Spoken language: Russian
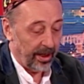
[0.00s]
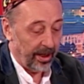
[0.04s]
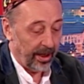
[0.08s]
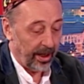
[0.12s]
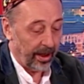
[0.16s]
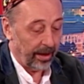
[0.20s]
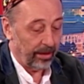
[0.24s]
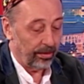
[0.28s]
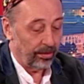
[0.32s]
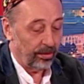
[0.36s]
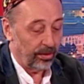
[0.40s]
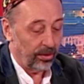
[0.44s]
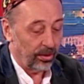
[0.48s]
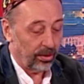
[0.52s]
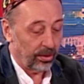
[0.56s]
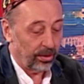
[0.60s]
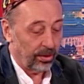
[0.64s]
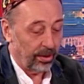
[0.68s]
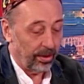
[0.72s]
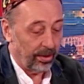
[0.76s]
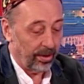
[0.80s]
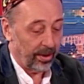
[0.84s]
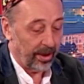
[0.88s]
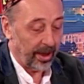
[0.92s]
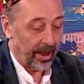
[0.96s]
Я думаю,
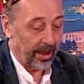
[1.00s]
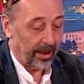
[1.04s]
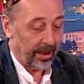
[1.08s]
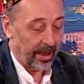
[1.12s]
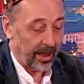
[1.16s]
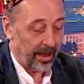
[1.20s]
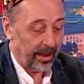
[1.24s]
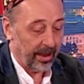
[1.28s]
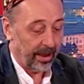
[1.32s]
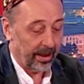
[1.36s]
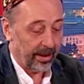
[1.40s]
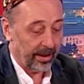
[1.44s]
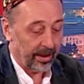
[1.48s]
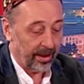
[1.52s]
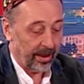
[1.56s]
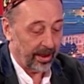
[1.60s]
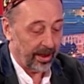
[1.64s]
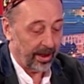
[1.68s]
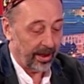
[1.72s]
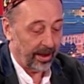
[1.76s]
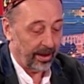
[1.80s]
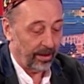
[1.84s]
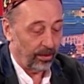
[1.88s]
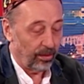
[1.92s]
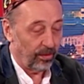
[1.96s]
что она
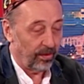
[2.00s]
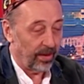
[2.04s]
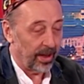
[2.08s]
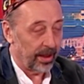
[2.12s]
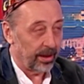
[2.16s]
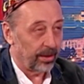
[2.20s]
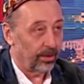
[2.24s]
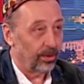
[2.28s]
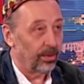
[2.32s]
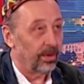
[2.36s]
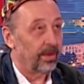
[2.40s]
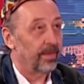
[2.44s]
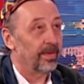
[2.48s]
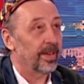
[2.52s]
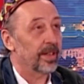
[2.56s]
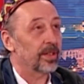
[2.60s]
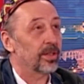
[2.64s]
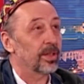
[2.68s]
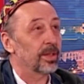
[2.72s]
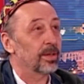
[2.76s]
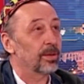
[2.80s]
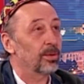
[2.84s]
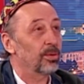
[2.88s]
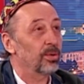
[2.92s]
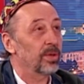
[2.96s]
должна и у вас тут, в
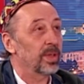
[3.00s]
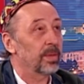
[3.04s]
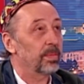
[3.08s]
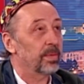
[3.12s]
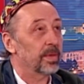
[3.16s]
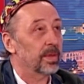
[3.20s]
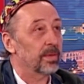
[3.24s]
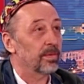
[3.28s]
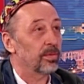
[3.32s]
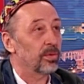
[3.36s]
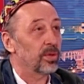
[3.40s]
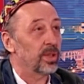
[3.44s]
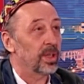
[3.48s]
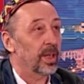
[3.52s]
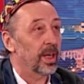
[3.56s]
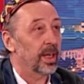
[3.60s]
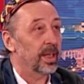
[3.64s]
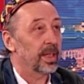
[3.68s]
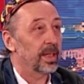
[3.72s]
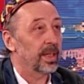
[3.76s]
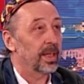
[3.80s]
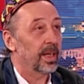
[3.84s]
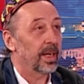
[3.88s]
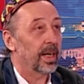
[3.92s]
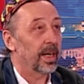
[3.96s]
вашей студии прозвучать.
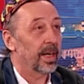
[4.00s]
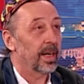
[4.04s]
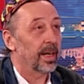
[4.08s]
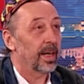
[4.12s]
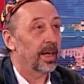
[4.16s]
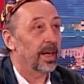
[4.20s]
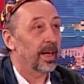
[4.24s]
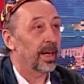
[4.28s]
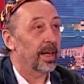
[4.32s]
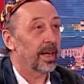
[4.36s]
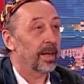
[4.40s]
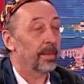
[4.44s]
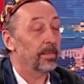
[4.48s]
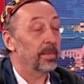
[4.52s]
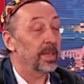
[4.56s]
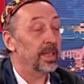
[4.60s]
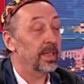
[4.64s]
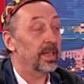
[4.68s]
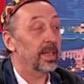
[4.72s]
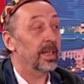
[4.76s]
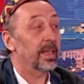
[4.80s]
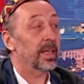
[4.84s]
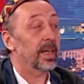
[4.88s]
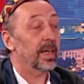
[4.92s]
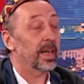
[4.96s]
Давайте. А
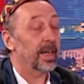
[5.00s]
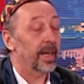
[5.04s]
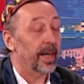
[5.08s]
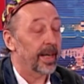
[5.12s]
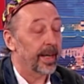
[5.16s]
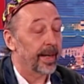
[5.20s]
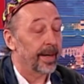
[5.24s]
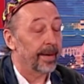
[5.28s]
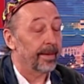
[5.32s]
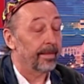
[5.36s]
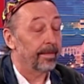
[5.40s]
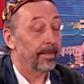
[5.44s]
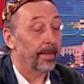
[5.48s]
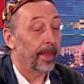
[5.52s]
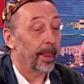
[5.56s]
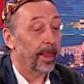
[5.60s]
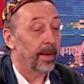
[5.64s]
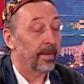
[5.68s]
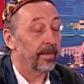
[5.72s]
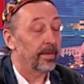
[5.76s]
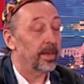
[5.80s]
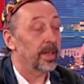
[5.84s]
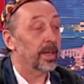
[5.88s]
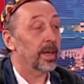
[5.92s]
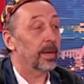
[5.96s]
мысль такая.
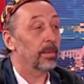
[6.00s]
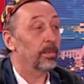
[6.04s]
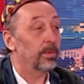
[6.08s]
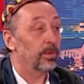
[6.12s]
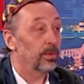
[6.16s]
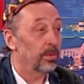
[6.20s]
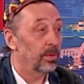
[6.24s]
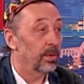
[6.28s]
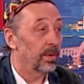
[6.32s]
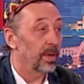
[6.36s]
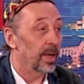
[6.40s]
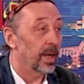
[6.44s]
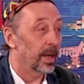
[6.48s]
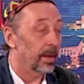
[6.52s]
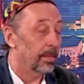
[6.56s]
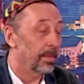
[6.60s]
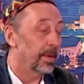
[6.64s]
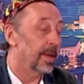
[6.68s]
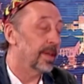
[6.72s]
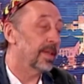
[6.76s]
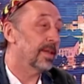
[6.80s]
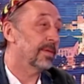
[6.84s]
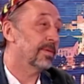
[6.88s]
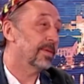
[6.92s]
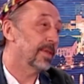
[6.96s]
В гробу
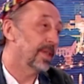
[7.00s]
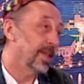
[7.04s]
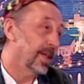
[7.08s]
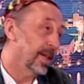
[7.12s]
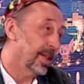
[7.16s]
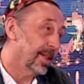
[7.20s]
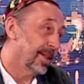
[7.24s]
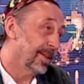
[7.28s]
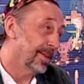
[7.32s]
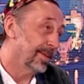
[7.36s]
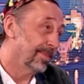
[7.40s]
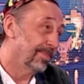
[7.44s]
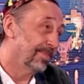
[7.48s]
карманов нет.